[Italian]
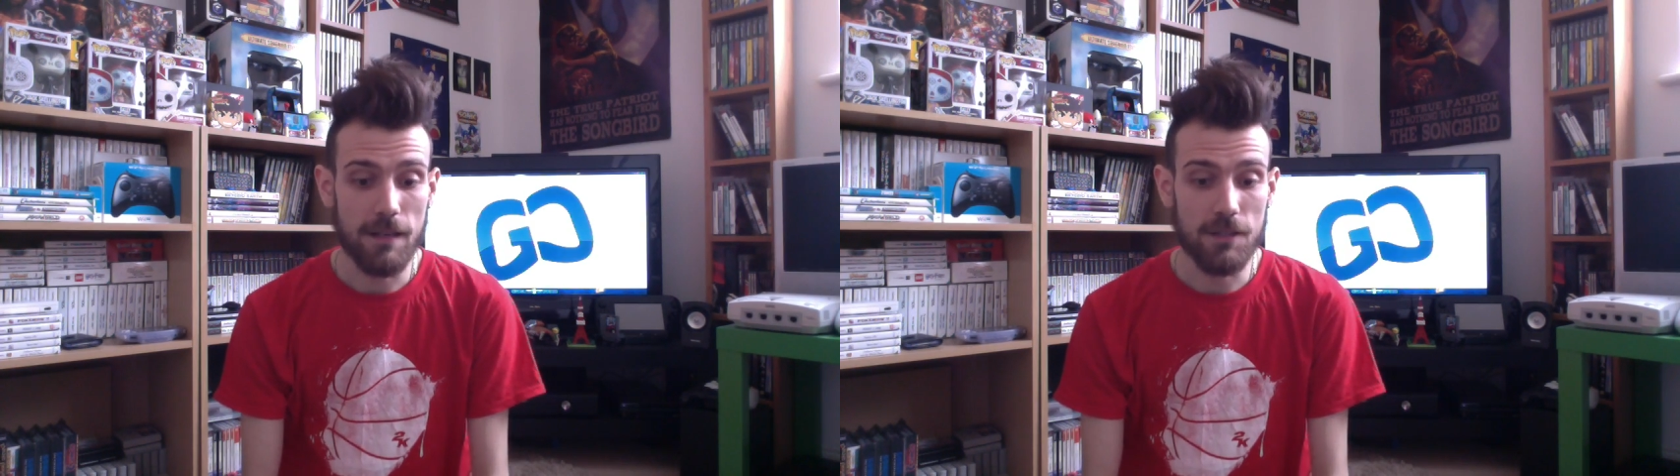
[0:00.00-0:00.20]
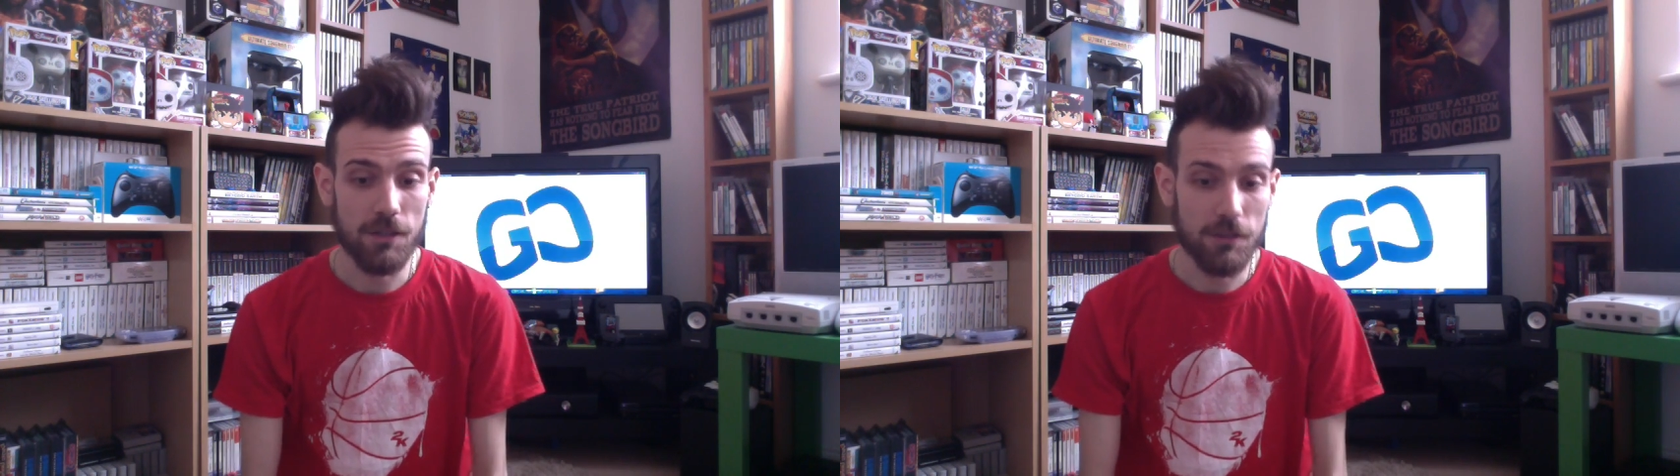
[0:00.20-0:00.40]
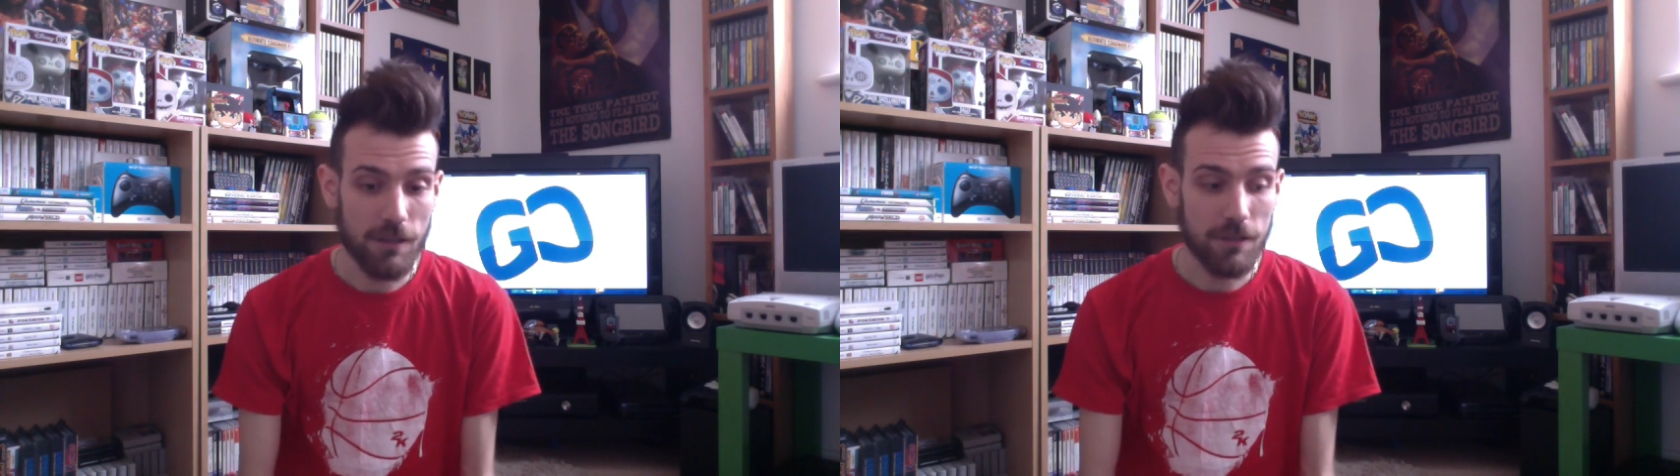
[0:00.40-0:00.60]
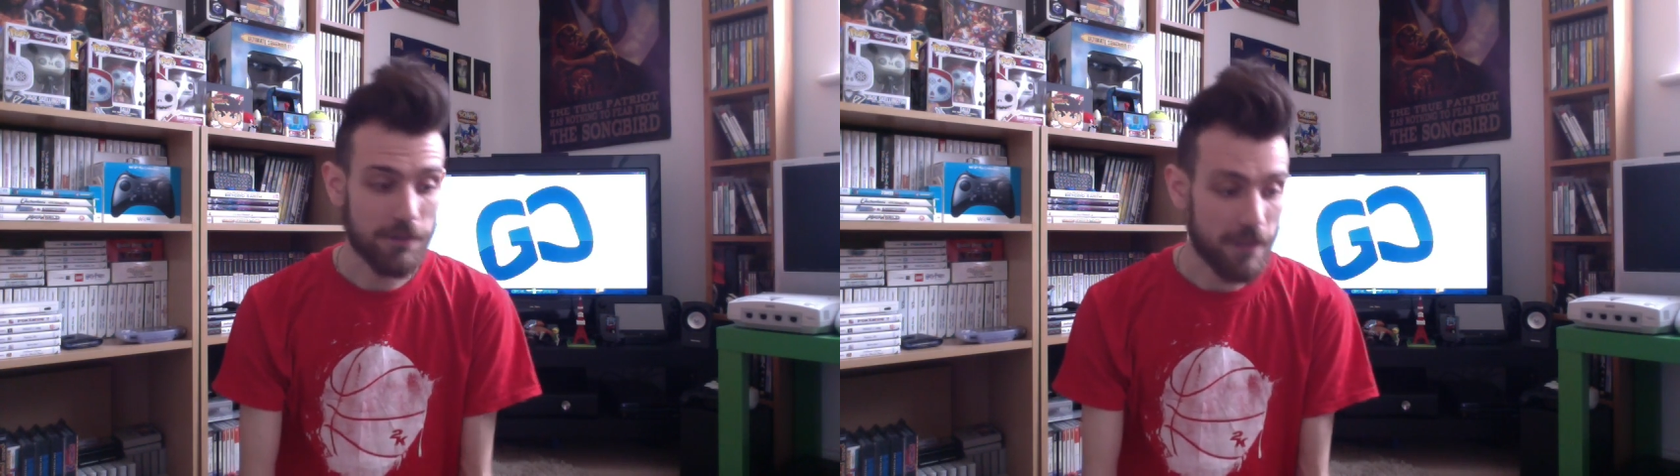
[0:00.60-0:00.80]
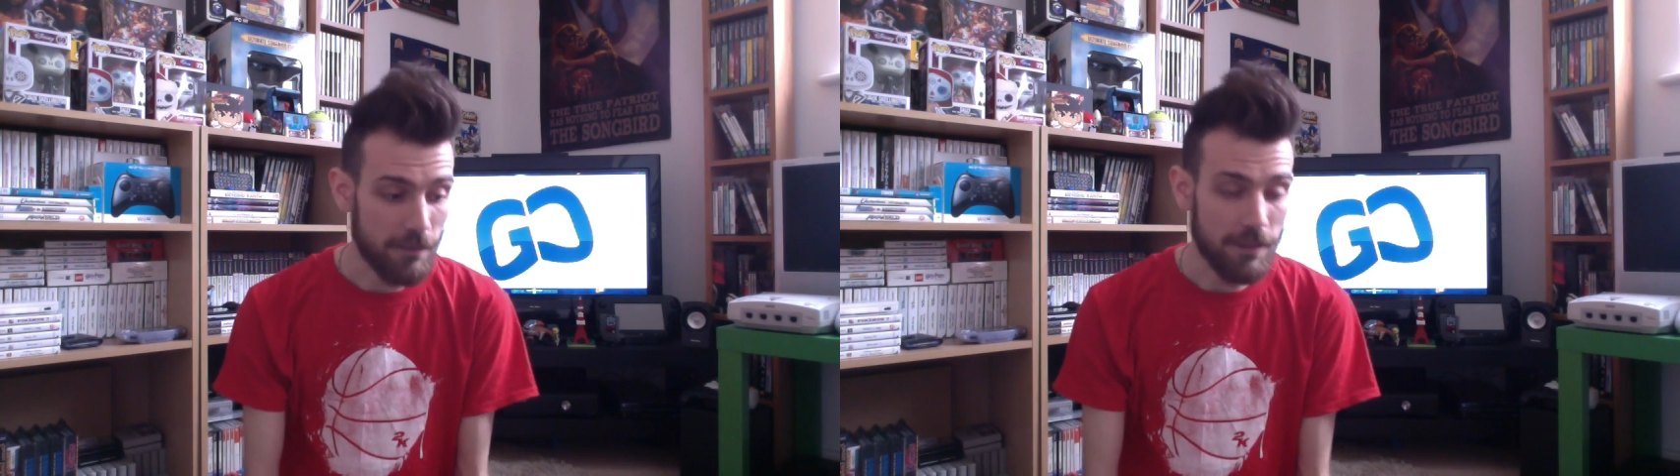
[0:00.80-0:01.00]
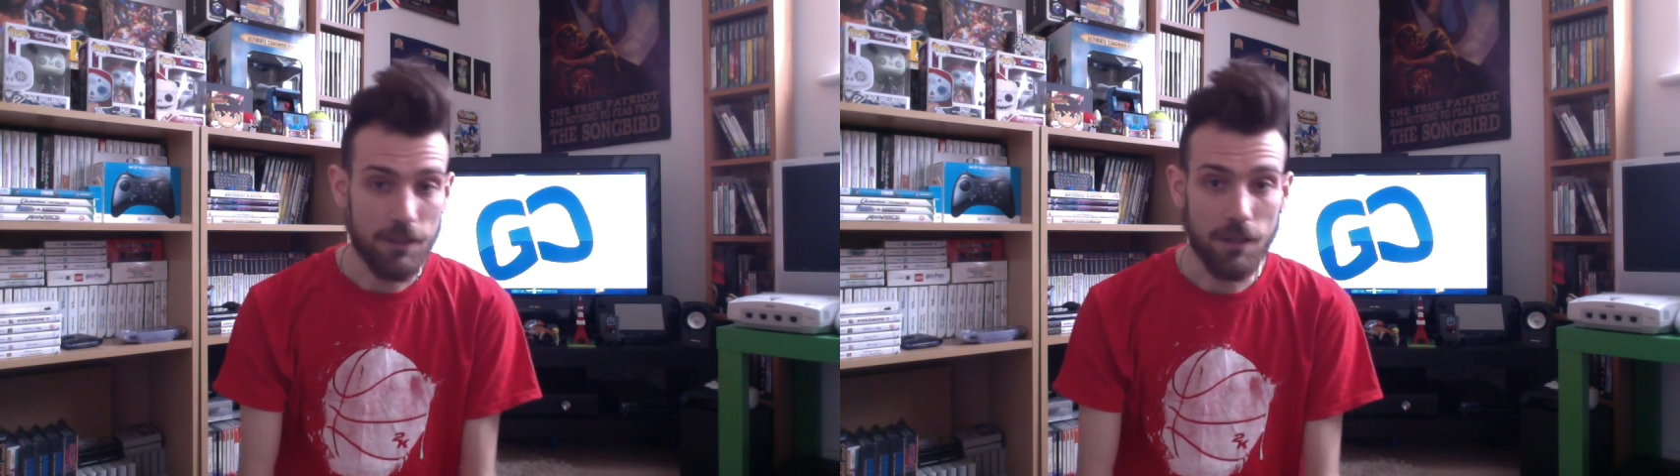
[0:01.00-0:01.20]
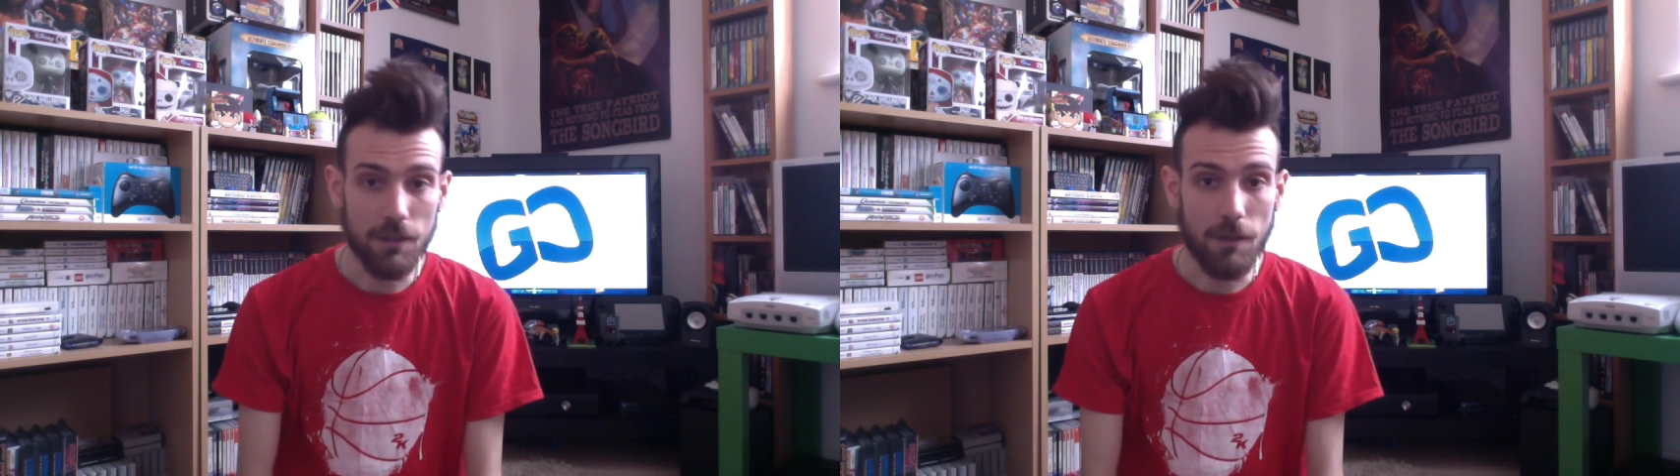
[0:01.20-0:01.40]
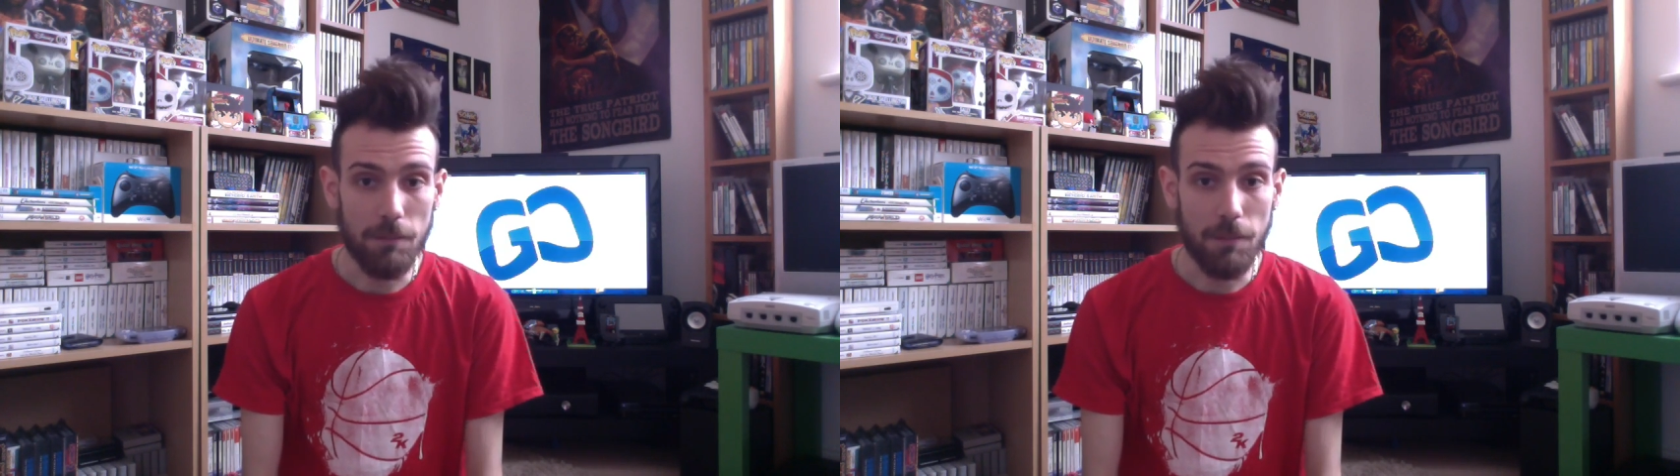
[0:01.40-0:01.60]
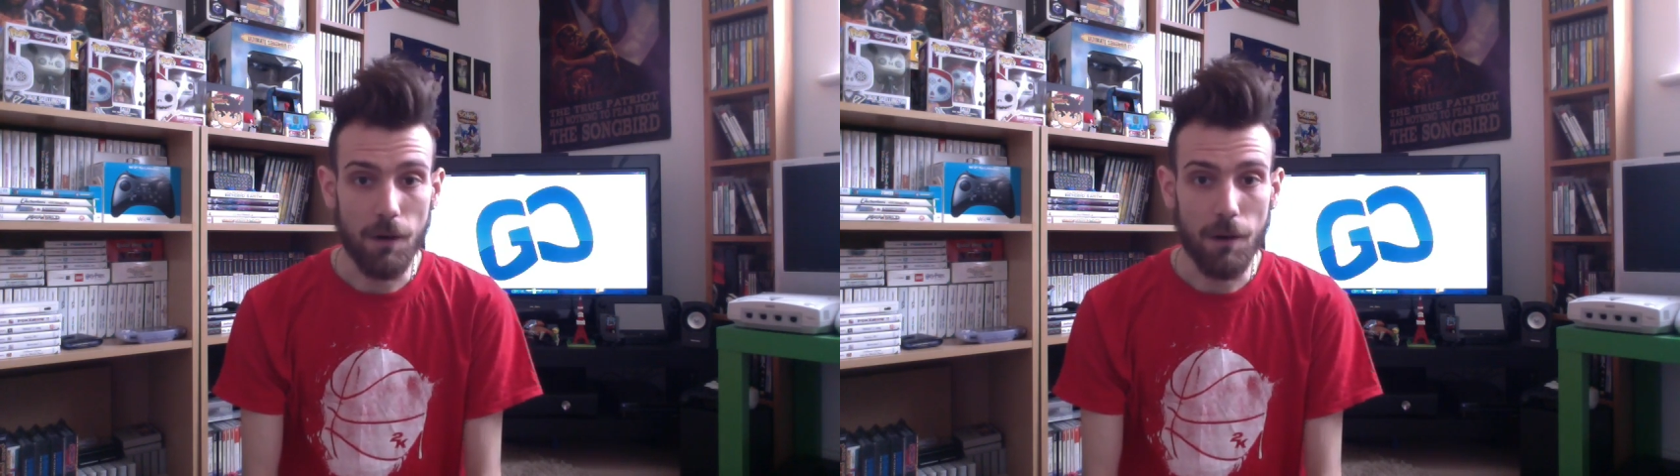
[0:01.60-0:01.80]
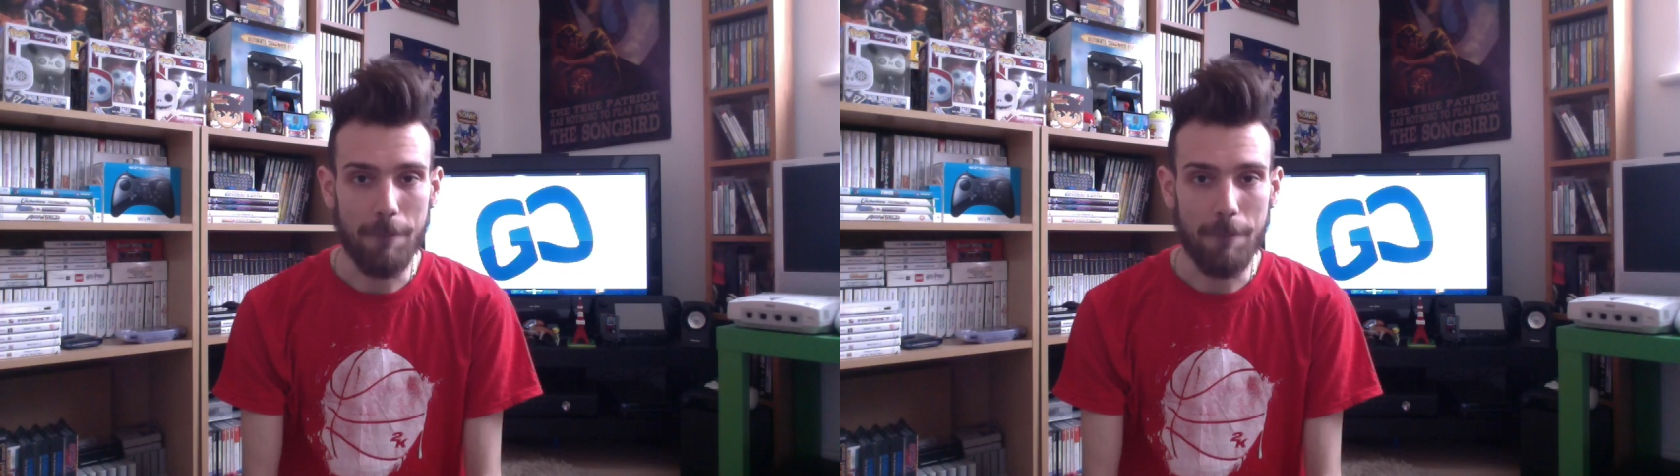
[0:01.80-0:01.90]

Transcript: sono tornato a fare video dopo